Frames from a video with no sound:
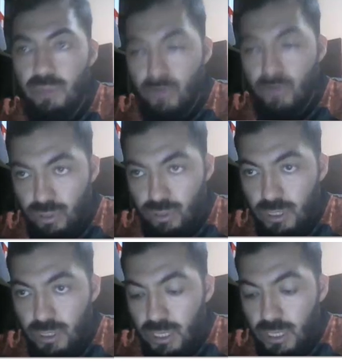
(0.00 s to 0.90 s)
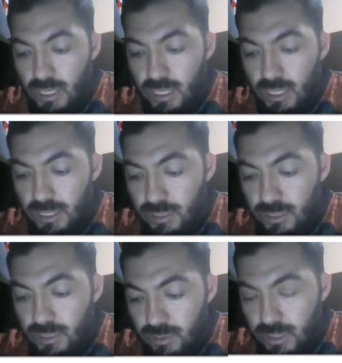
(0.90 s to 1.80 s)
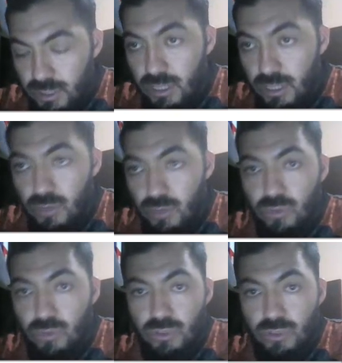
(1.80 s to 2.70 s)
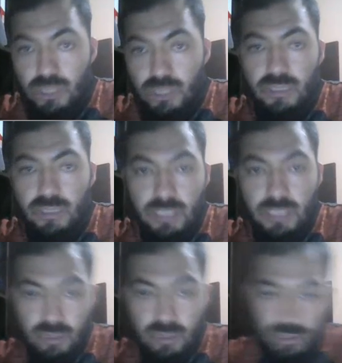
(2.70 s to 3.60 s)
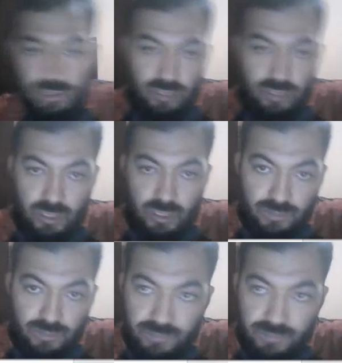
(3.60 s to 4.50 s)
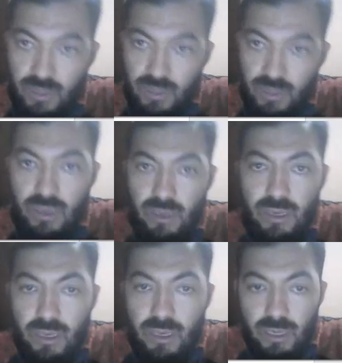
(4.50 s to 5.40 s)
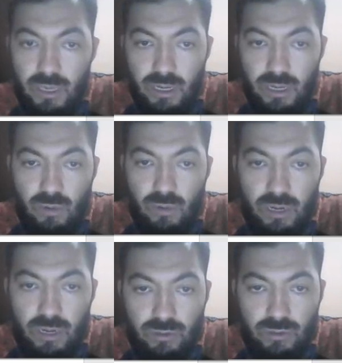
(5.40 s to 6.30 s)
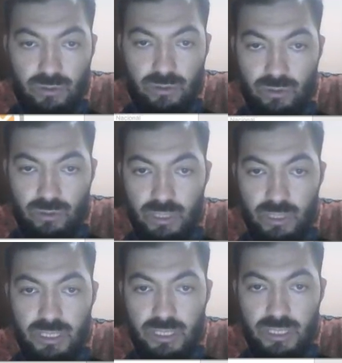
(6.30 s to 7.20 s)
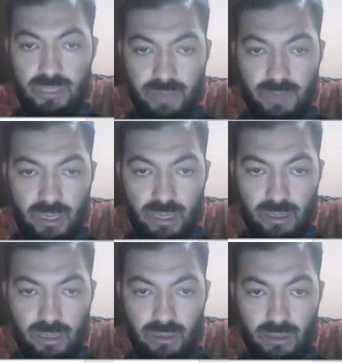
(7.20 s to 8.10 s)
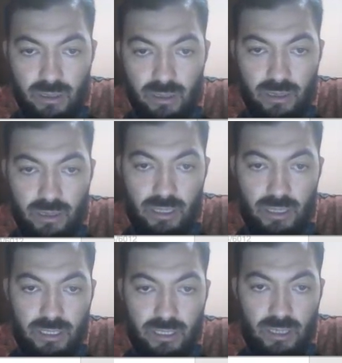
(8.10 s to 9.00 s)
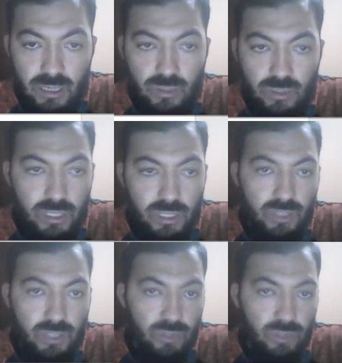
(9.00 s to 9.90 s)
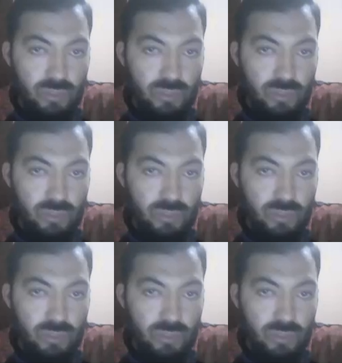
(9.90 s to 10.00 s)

2, listo, del curso Sistemas Dinámicos, listo, en la cual a nosotros nos solicitan eh, realizar la sustentación de